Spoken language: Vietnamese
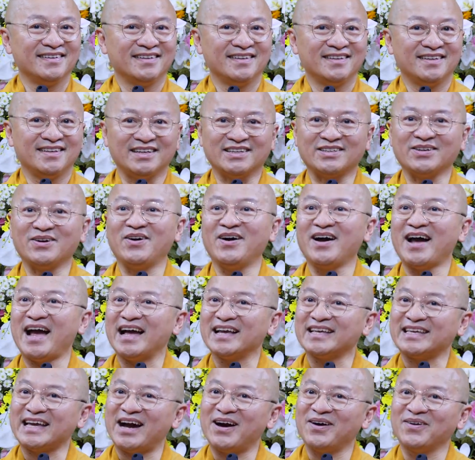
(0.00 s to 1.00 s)
Thì tôi hỏi hai
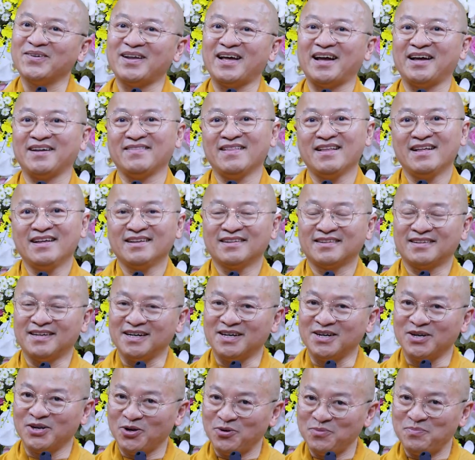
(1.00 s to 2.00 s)
cháu là
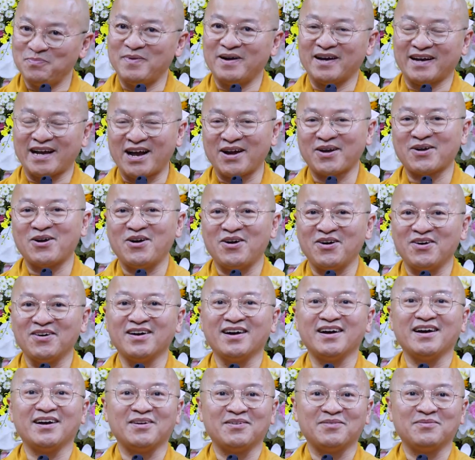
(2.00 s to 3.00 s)
từ lúc mà các con
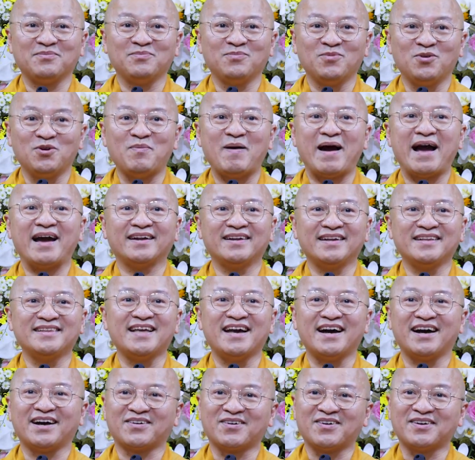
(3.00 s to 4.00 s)
à, mua bán đến
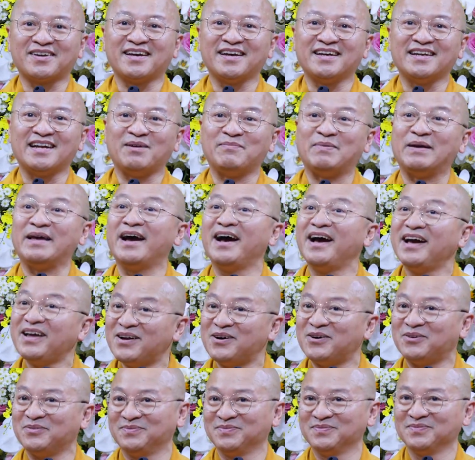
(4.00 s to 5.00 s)
giờ có khi nào bị ế
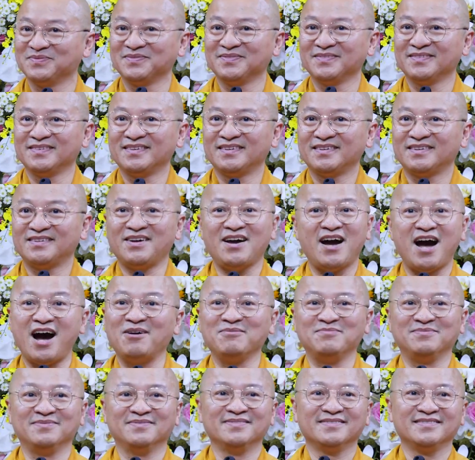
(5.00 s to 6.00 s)
không? Nó
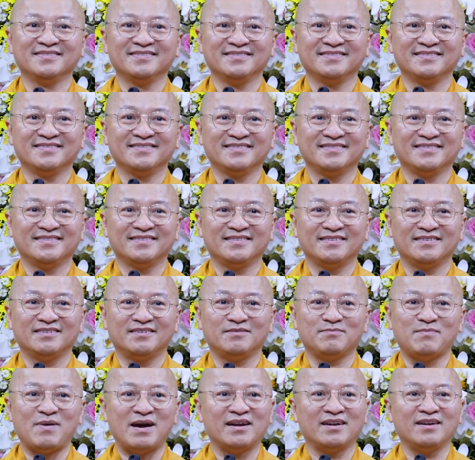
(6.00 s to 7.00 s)
không,
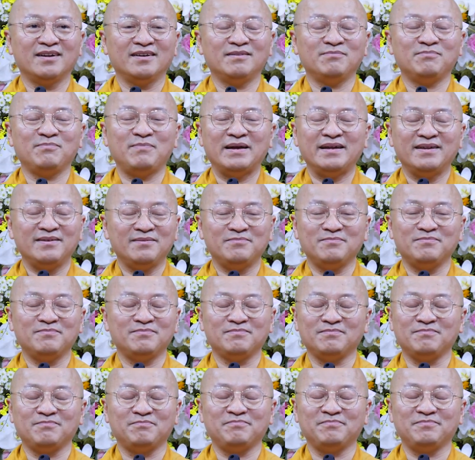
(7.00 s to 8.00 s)
bán lên mấy
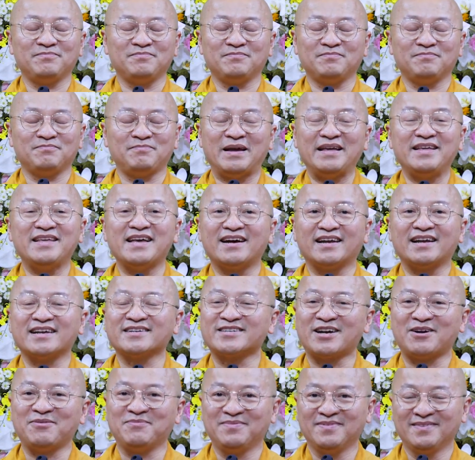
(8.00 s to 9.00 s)
mấy giờ là
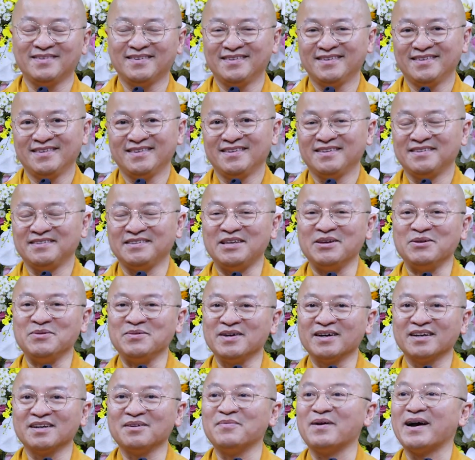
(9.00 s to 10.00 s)
xong, nhiều
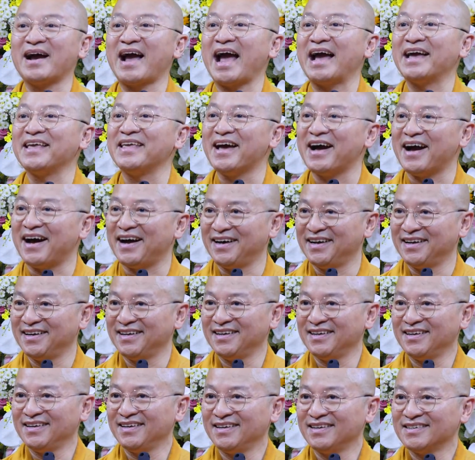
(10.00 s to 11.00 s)
nhất là mười hai giờ,
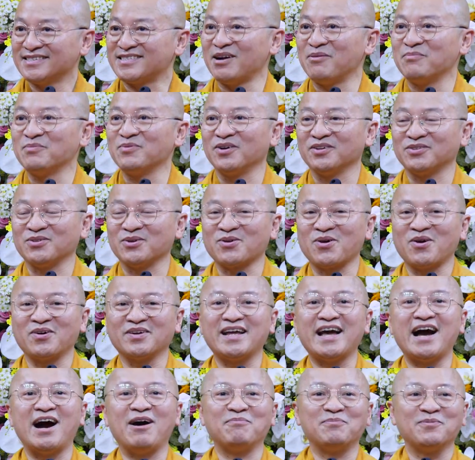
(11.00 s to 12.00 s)
xong rồi tụi con
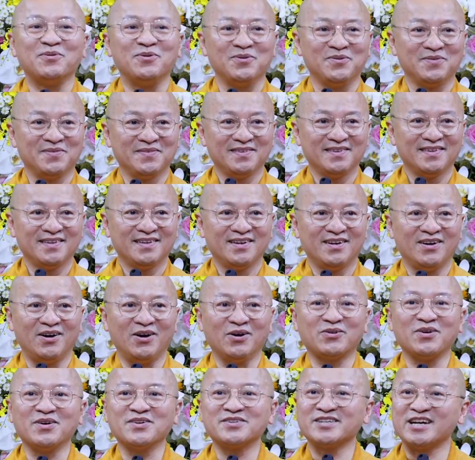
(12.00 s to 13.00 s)
đi học luôn. Hỏi
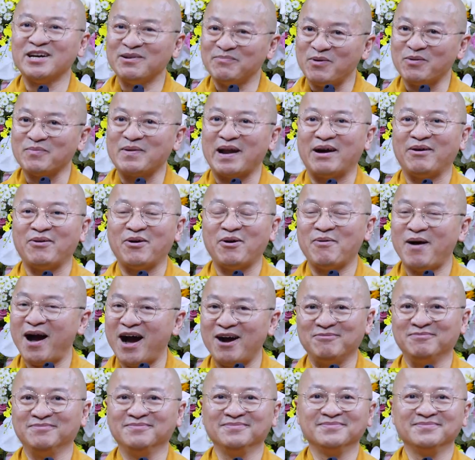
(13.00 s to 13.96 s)
có rớt môn nào không? Không.